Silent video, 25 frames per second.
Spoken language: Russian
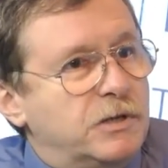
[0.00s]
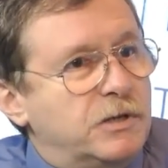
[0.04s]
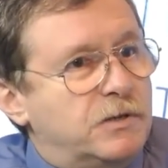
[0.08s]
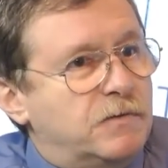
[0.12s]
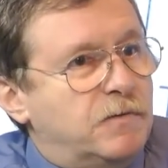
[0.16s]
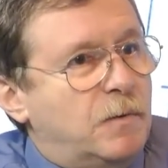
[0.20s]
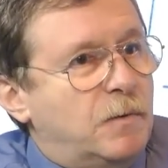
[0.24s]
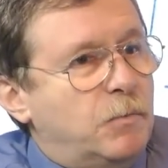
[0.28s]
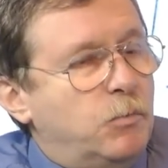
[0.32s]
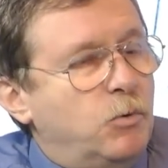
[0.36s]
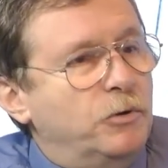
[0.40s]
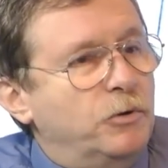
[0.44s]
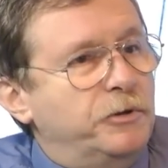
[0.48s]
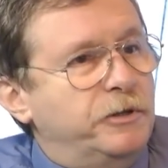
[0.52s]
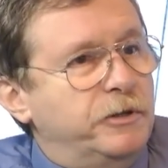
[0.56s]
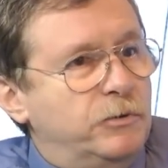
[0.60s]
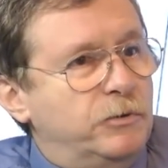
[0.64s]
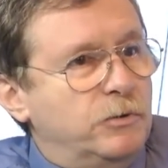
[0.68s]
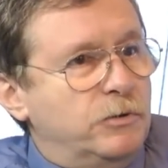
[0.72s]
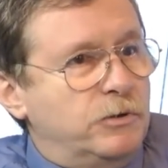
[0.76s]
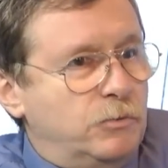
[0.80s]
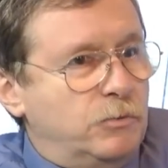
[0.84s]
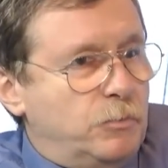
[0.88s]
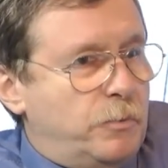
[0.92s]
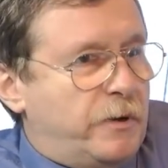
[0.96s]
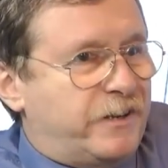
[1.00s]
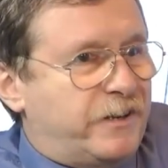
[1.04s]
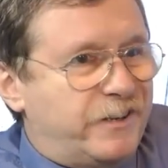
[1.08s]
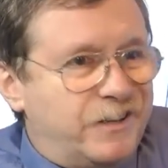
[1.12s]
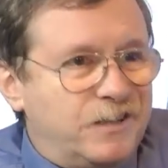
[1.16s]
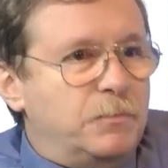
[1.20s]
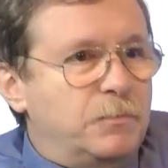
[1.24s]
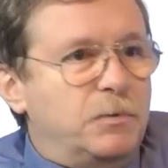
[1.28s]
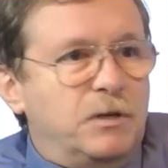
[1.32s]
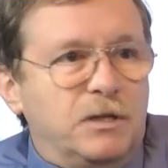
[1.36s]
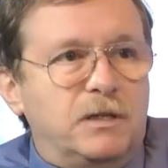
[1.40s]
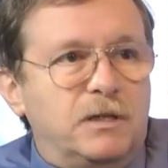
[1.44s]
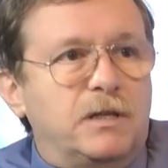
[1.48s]
свободы. То есть, ну, по крайней
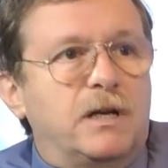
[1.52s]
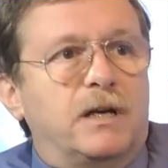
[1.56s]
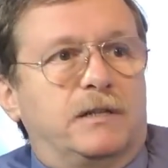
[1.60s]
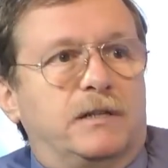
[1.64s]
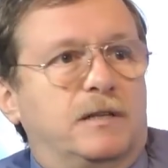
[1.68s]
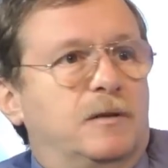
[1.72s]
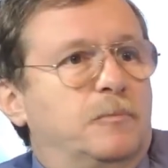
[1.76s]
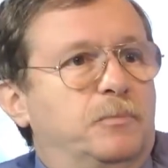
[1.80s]
мере, так нам